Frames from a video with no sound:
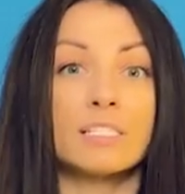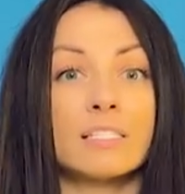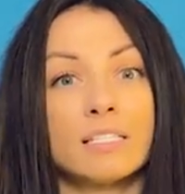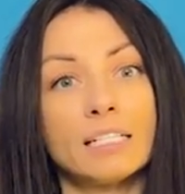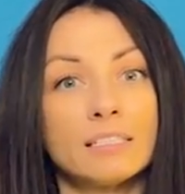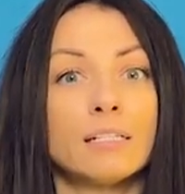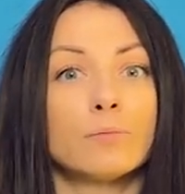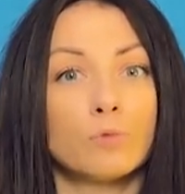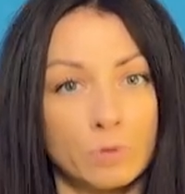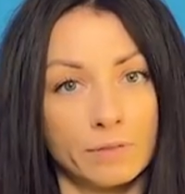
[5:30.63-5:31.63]

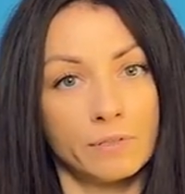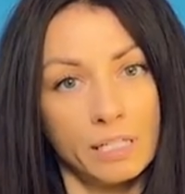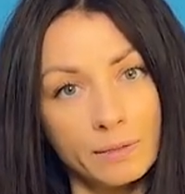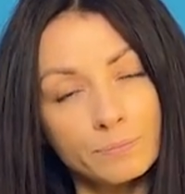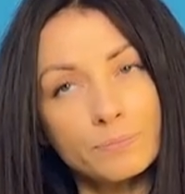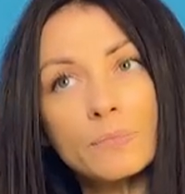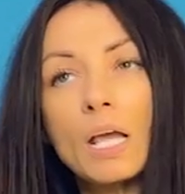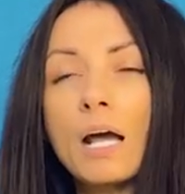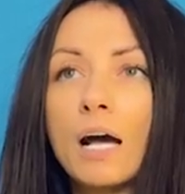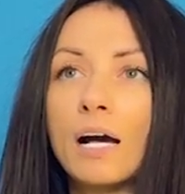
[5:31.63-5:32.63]
сознательном уровне
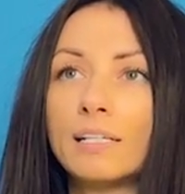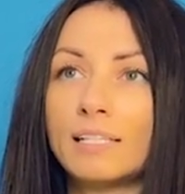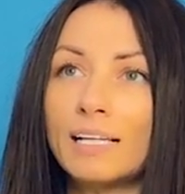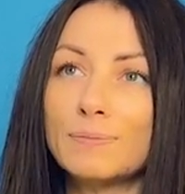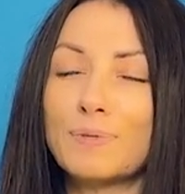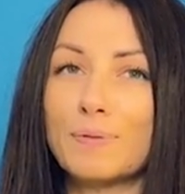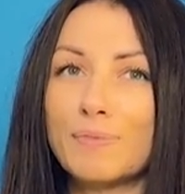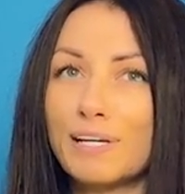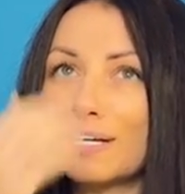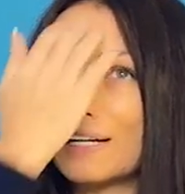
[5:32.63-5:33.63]
а я, например,